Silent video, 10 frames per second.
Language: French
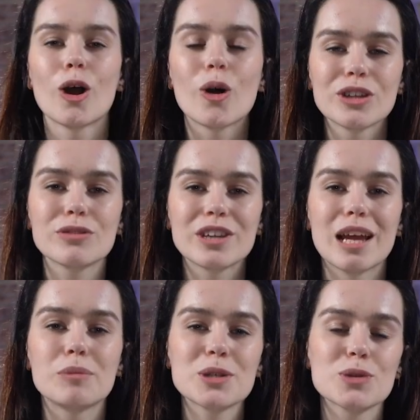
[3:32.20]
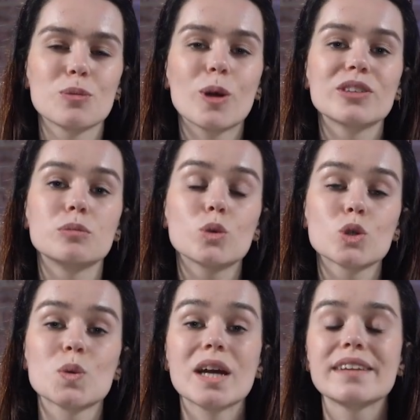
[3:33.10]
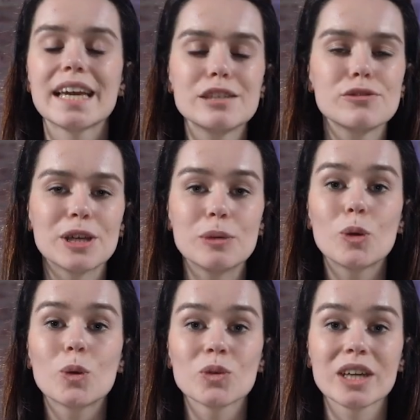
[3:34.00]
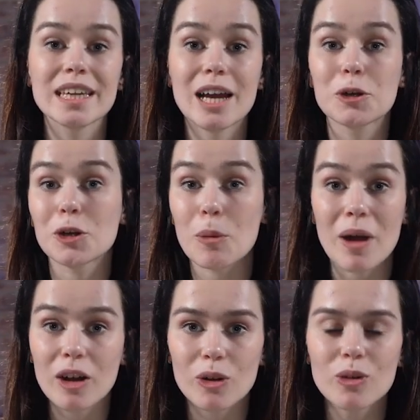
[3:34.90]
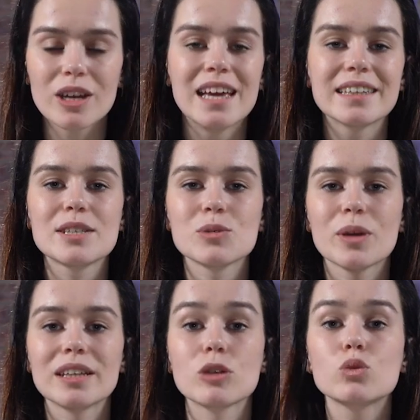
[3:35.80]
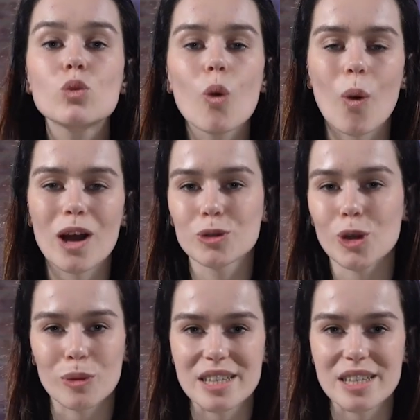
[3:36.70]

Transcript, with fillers: En effet, la pièce se moque des bourgeois naïfs et hypochondriaques comme Argan, qui sont prêts à tout croire de leur